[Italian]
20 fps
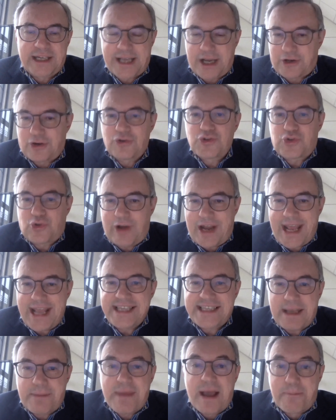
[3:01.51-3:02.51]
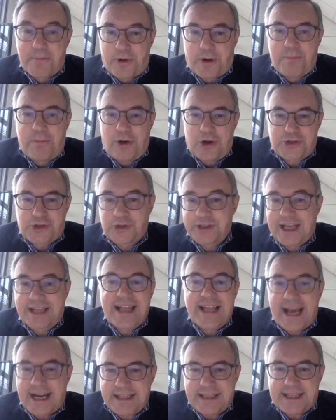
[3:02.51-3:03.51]
qualche consulenza, mi ha proposto di
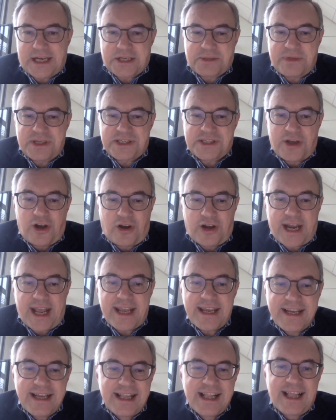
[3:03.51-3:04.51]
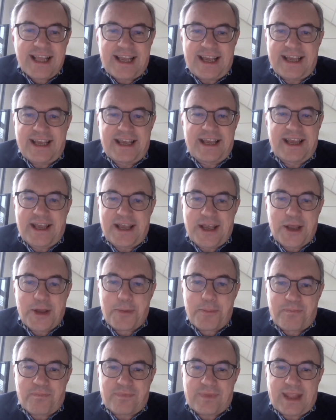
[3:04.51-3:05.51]
andare in trasmissione
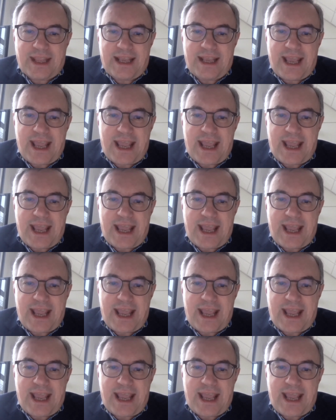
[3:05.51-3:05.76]
Ehm,